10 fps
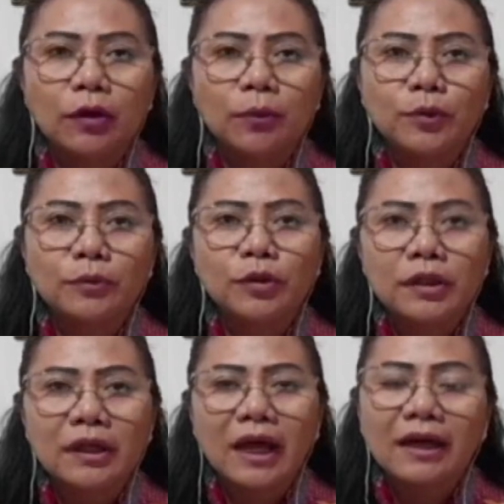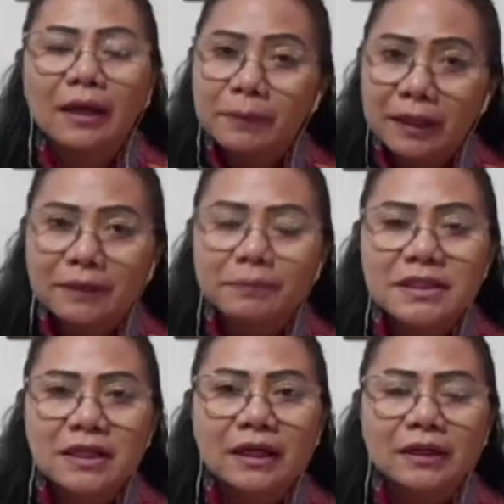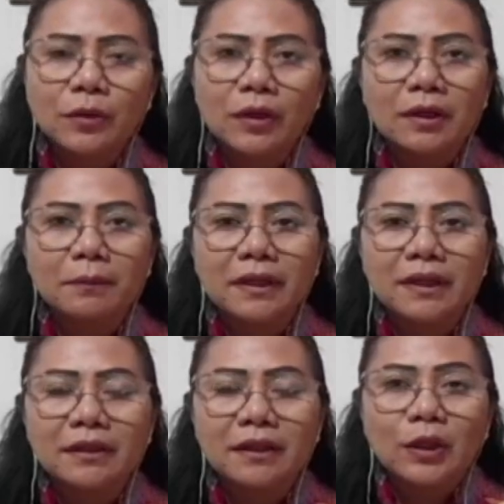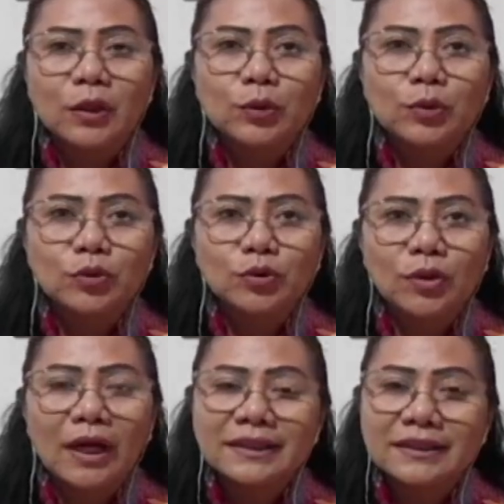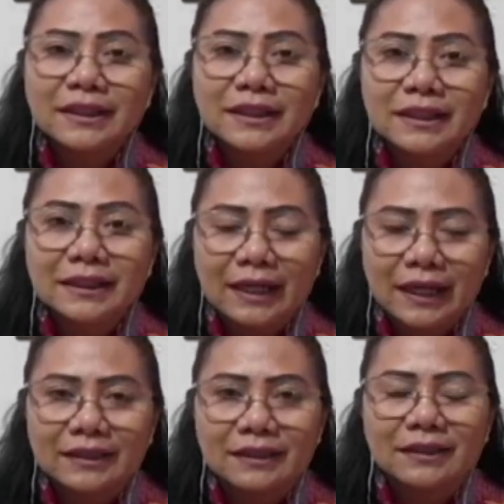walaupun mungkin agak berat masyarakat tuh agak berat untuk anjingnya diikat.